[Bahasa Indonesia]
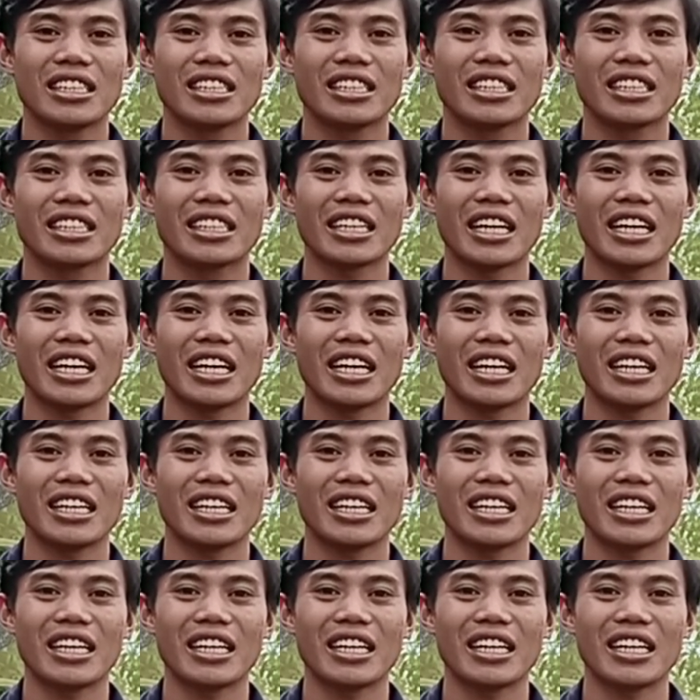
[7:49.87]
jika
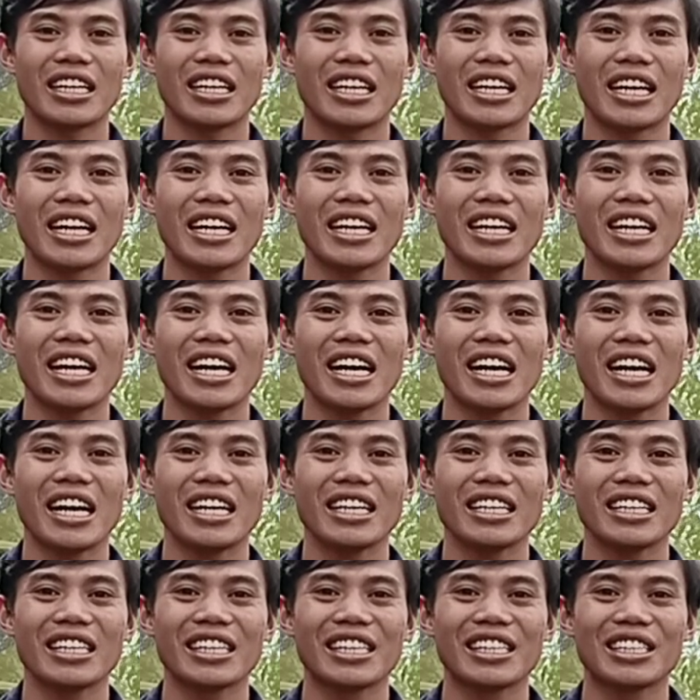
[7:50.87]

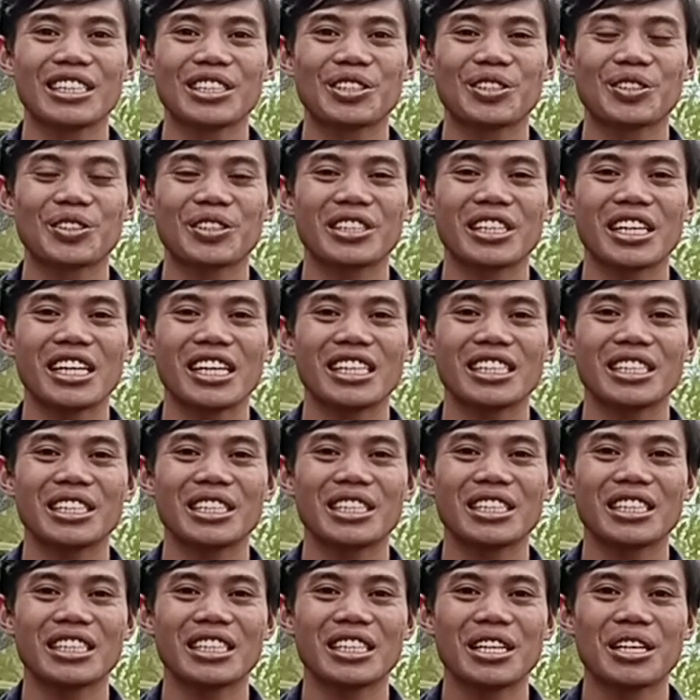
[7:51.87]
Anda ingin sukses
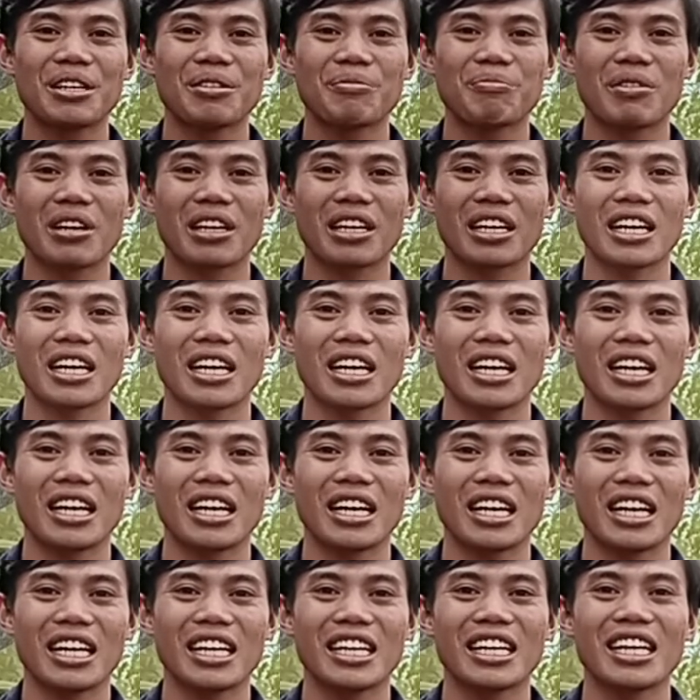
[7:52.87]

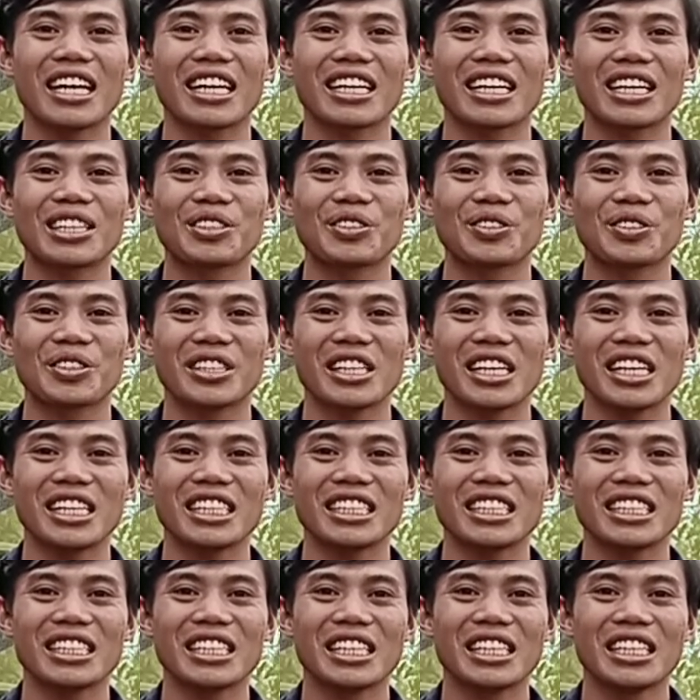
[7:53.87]
maka Anda akan sukses